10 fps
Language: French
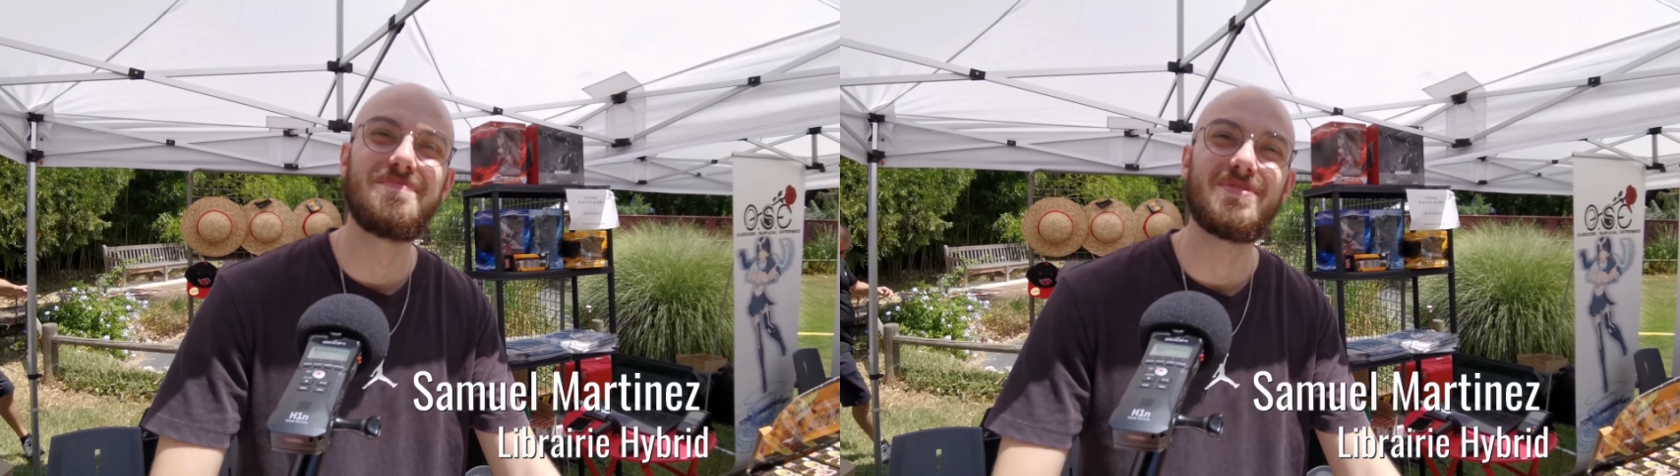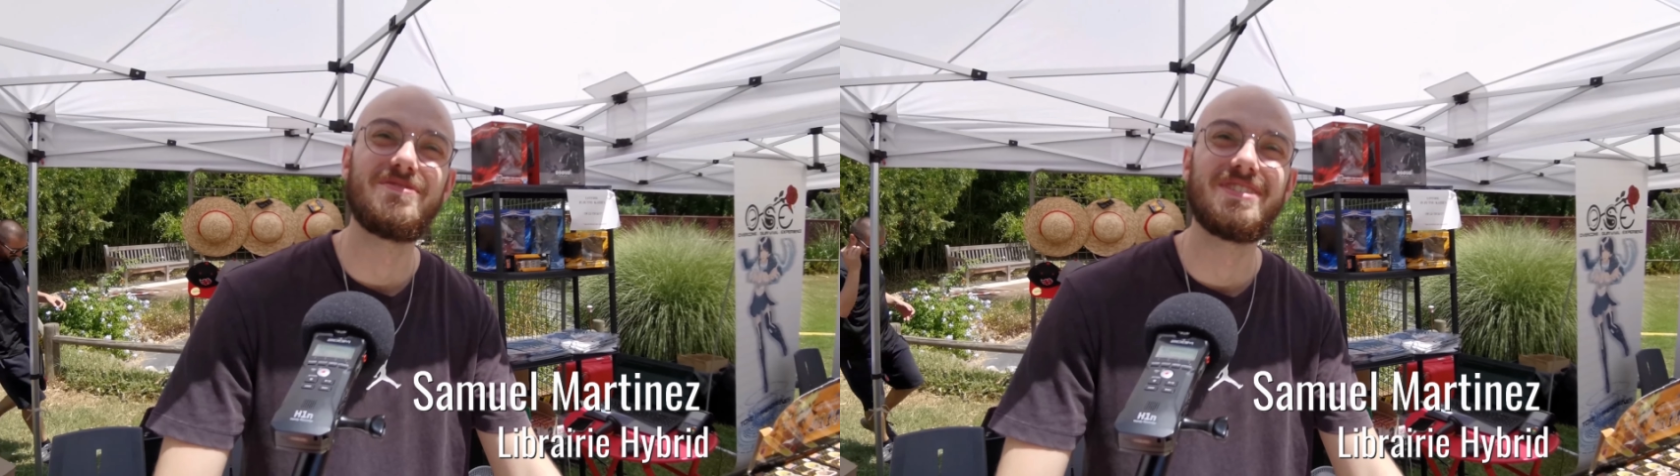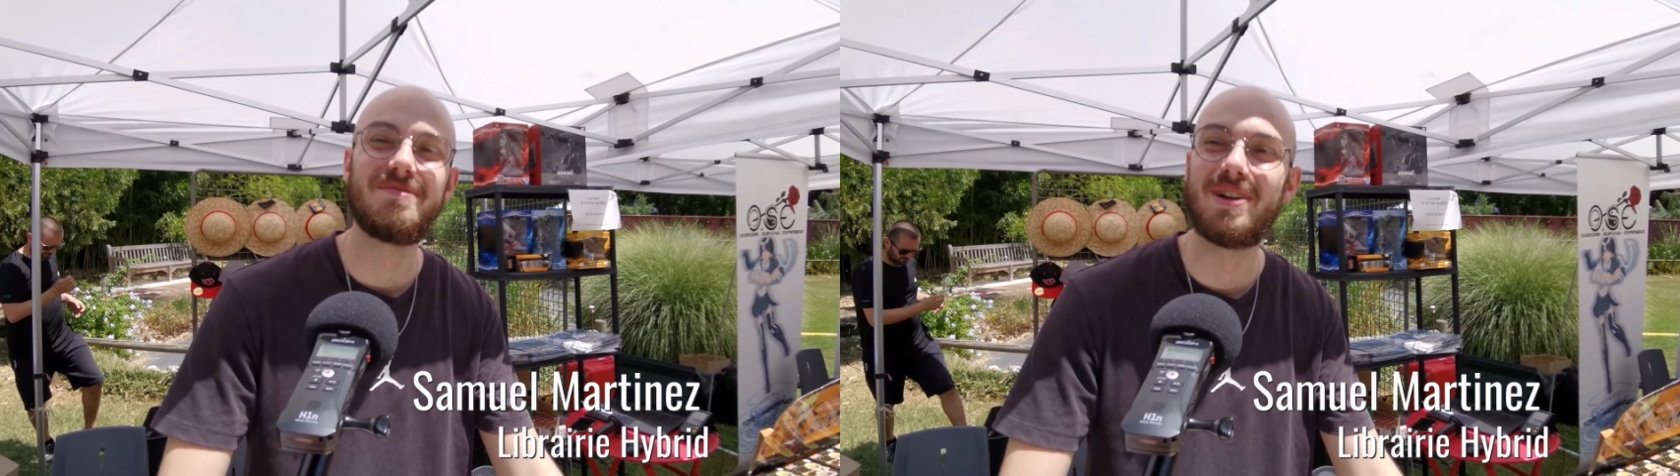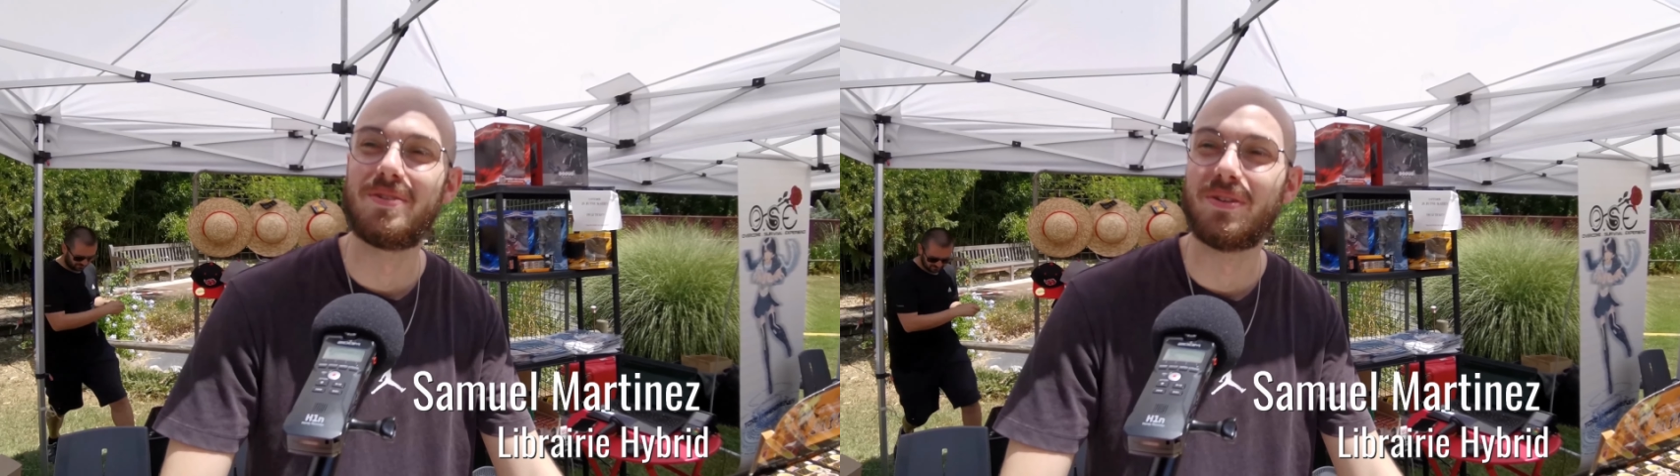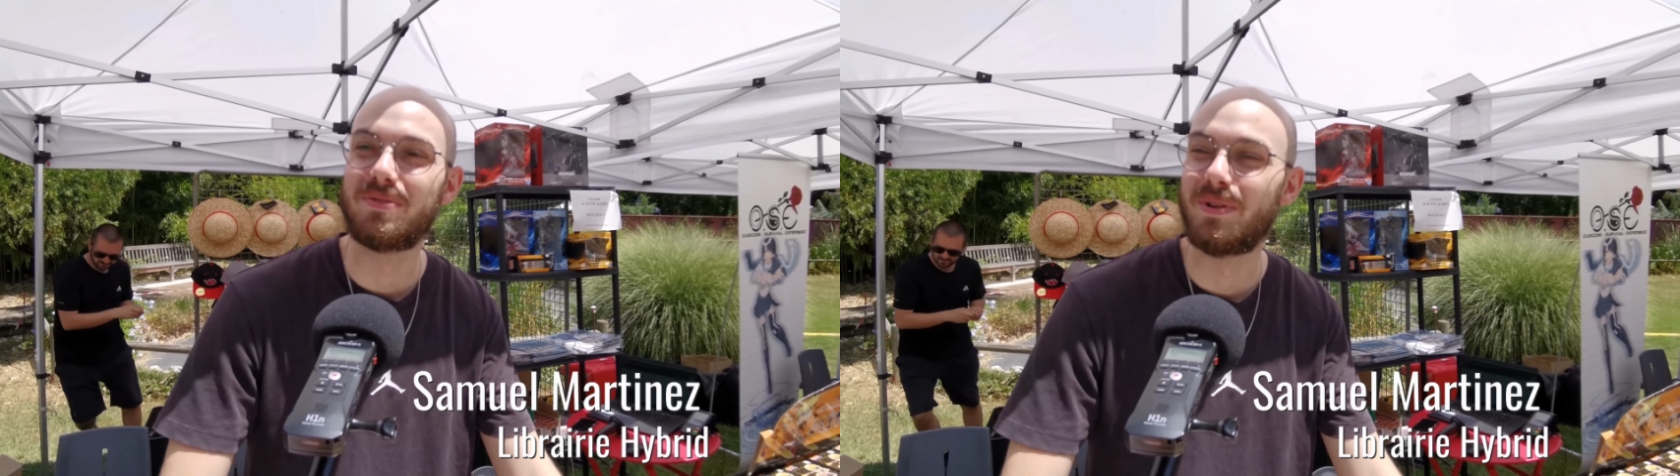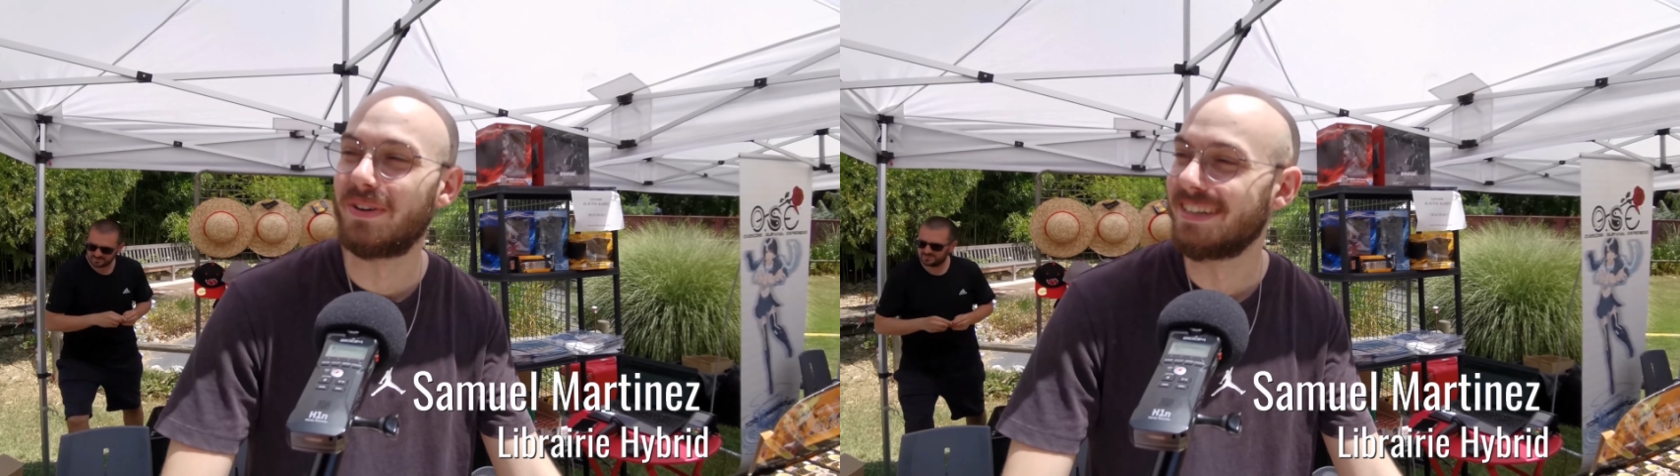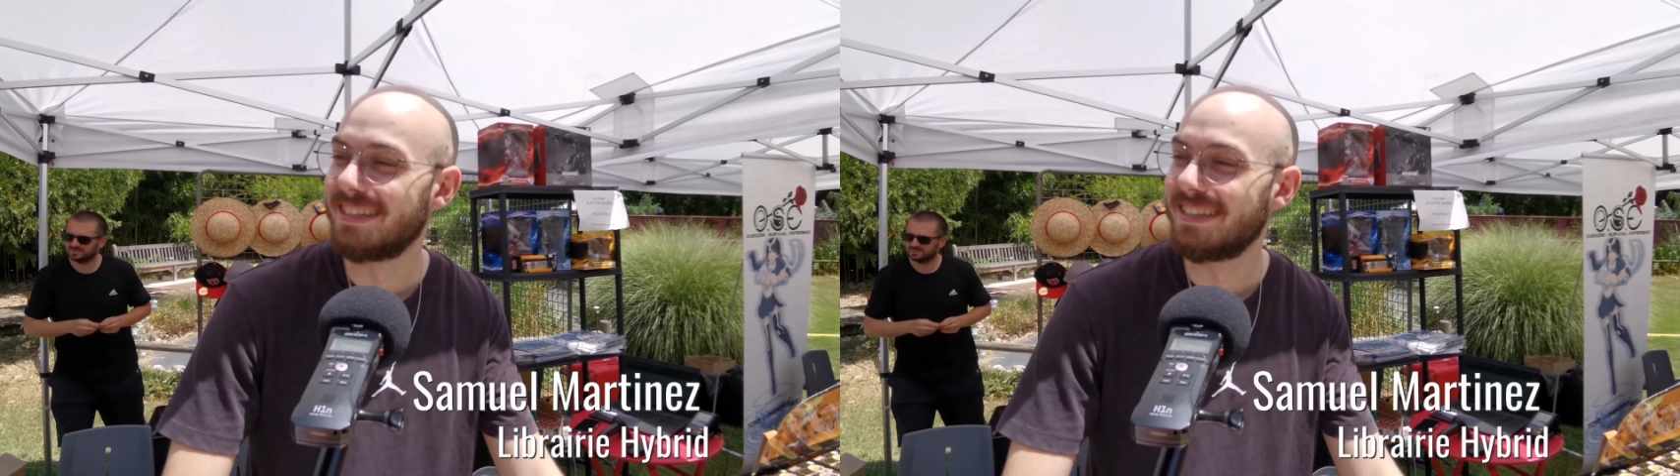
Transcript: un peu vide malheureusement.